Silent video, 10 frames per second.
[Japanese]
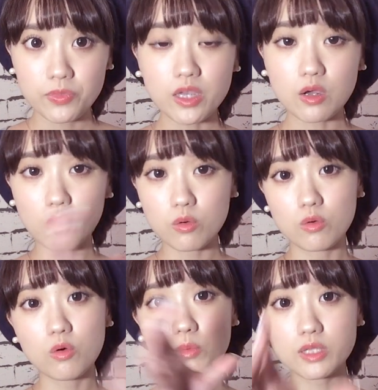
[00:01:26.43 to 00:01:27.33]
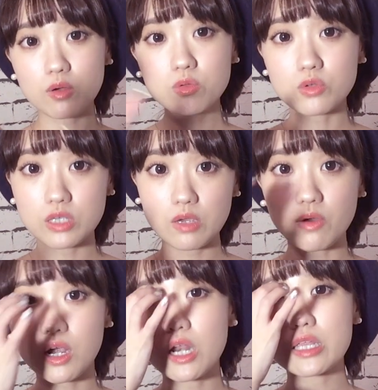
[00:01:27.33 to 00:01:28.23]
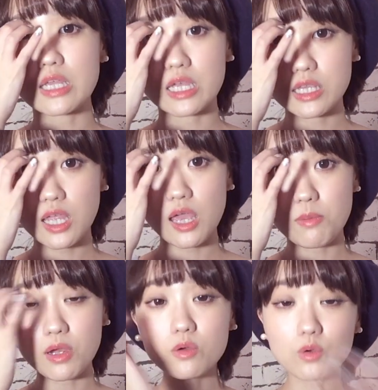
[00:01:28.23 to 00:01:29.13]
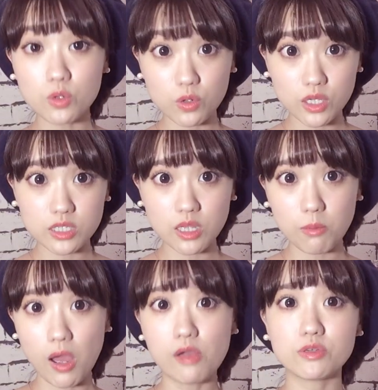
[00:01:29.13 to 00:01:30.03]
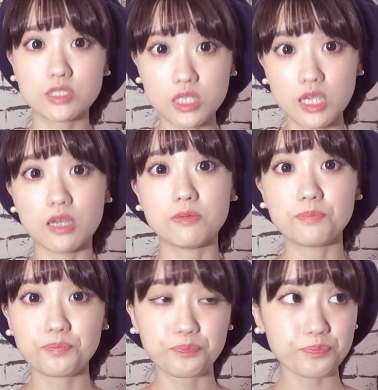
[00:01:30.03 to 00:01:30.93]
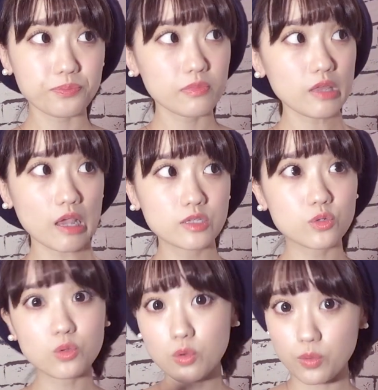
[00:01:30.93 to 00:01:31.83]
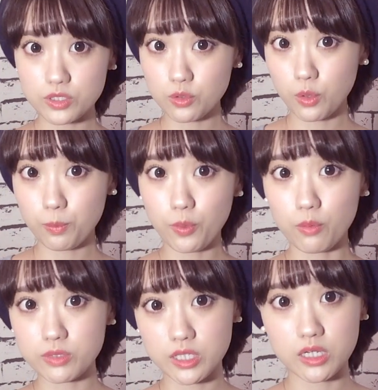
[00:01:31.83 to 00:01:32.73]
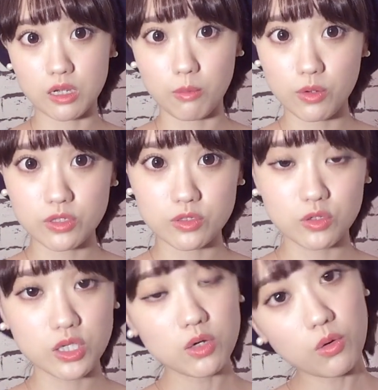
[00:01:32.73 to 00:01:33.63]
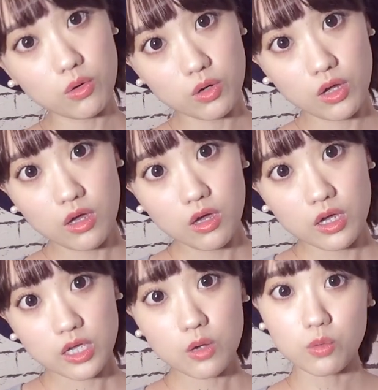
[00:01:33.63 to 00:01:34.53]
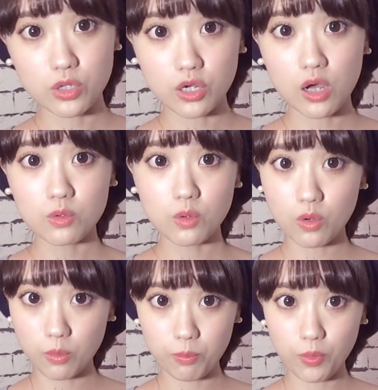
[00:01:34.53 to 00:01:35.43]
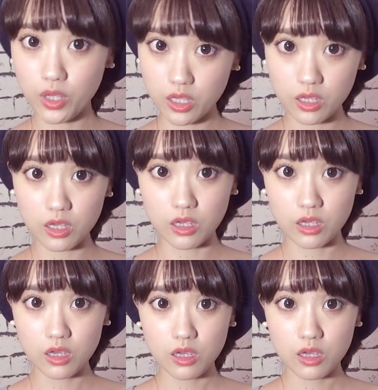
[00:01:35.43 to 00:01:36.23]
なんかお店ごとに分かれていて、まあ、韓国料理屋さんもあるしちょっとこう和食っぽいお店なんかもあるんですけど基本結構ね韓国っぽい